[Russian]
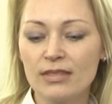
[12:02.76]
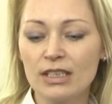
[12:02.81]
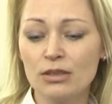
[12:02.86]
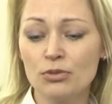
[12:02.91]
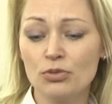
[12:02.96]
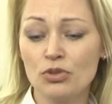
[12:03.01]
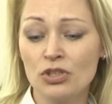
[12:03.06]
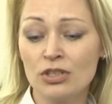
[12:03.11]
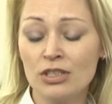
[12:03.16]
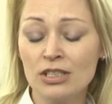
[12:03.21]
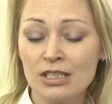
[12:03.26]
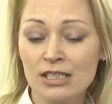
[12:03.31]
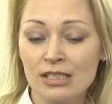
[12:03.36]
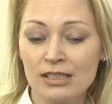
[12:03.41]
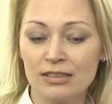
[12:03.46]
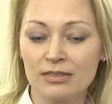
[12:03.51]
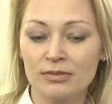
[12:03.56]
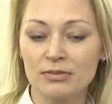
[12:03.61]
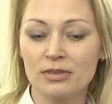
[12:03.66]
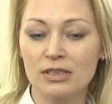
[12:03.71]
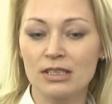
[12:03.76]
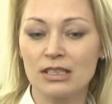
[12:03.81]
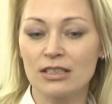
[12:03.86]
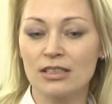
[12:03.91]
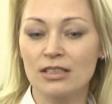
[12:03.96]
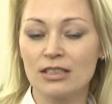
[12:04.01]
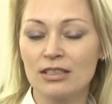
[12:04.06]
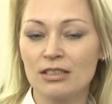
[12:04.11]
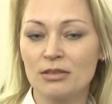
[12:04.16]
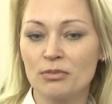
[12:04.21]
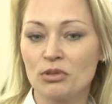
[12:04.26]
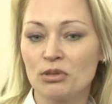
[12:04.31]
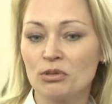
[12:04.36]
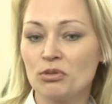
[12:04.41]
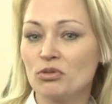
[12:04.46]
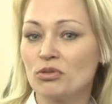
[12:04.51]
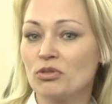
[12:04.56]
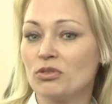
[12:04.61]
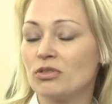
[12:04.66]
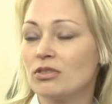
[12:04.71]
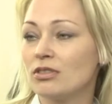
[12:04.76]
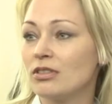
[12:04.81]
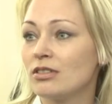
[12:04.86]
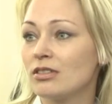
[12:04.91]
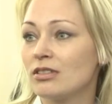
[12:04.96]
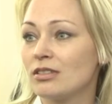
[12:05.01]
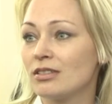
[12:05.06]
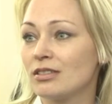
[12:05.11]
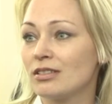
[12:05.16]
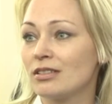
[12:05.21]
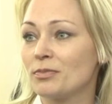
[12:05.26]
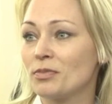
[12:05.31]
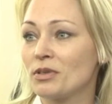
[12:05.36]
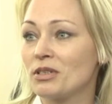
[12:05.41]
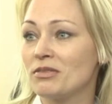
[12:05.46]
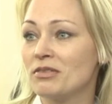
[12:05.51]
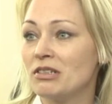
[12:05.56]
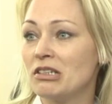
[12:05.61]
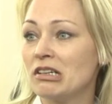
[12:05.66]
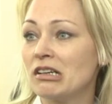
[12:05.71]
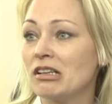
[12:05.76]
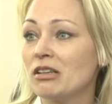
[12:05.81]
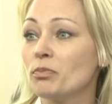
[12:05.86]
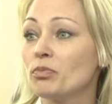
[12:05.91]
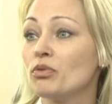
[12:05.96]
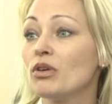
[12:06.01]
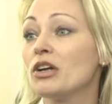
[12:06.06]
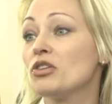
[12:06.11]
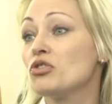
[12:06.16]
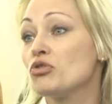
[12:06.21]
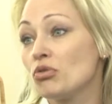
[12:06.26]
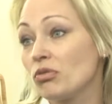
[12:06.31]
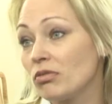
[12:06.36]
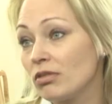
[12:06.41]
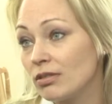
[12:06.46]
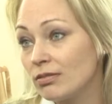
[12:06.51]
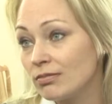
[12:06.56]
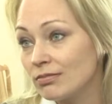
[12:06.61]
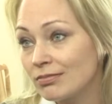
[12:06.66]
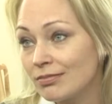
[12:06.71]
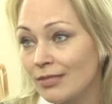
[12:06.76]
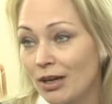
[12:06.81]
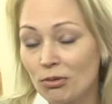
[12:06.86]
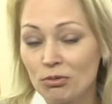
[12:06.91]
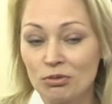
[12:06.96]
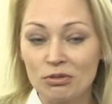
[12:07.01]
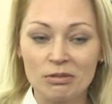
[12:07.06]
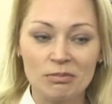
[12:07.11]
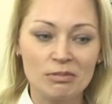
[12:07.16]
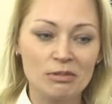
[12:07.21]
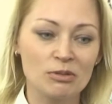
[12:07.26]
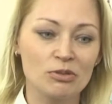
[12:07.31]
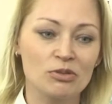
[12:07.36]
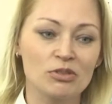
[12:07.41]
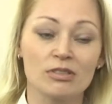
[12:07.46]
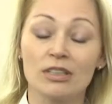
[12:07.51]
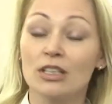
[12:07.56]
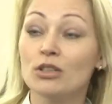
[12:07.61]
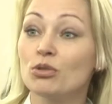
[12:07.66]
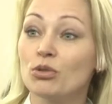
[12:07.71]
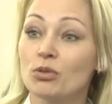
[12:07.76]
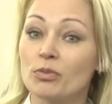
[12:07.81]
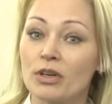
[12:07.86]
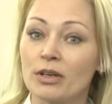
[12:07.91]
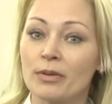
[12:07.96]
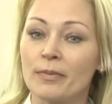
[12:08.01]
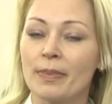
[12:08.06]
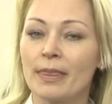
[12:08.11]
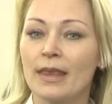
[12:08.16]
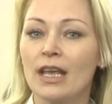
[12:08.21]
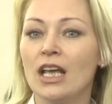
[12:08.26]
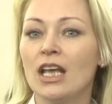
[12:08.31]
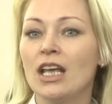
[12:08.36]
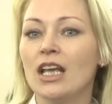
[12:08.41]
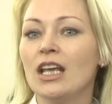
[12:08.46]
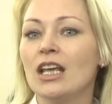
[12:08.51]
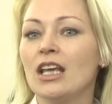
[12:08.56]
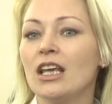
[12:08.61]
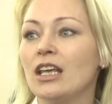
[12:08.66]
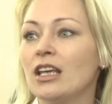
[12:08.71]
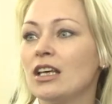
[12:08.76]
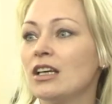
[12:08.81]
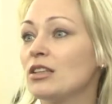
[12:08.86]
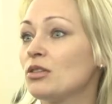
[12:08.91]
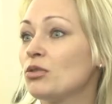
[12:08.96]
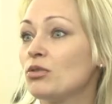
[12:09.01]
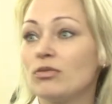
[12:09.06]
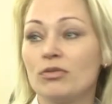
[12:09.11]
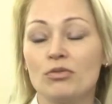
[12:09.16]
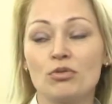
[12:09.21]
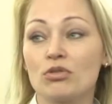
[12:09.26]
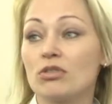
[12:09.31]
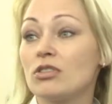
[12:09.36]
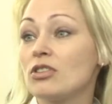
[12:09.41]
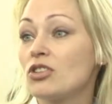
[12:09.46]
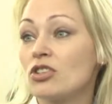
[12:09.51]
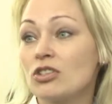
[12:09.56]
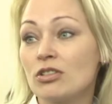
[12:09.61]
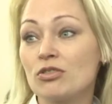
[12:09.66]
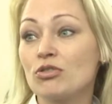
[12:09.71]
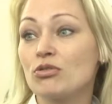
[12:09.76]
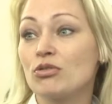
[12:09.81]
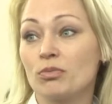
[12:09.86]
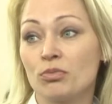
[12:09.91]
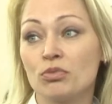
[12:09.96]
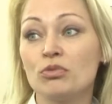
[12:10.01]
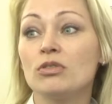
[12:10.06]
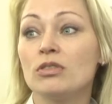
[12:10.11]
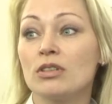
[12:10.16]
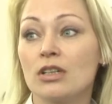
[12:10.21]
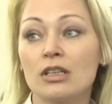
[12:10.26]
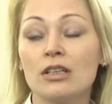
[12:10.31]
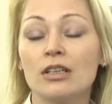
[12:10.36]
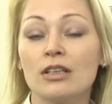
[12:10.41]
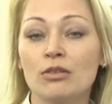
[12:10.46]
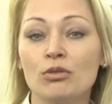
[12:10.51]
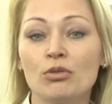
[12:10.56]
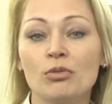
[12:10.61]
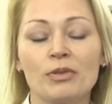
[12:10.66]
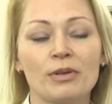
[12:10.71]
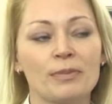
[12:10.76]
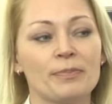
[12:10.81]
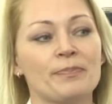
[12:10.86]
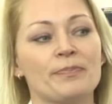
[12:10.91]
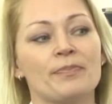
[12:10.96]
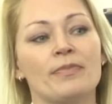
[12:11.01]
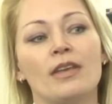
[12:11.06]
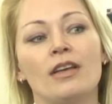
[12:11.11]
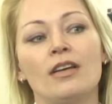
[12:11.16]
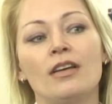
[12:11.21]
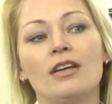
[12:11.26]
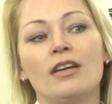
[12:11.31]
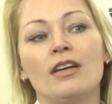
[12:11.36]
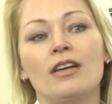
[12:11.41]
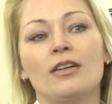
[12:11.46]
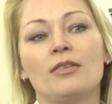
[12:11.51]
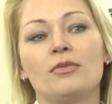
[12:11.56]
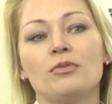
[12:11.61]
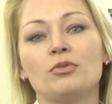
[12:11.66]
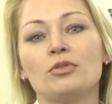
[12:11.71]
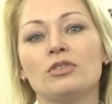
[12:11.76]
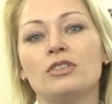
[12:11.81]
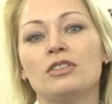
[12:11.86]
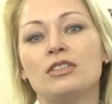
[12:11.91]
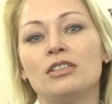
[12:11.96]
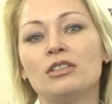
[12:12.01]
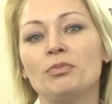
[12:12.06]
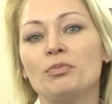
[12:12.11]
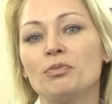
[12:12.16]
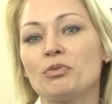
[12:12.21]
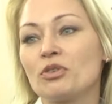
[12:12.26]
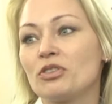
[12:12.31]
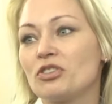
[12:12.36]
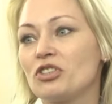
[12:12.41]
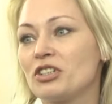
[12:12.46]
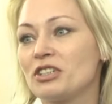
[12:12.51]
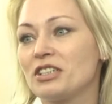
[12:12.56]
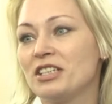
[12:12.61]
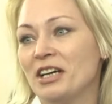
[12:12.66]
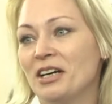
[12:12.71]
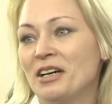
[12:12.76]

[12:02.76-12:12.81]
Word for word: ученица сыграла мелодию из произведения Аллы Пугачевой, какую-то мелодию, на домре. И я твердо решила, что буду играть на домре. Вот. С тех пор начался,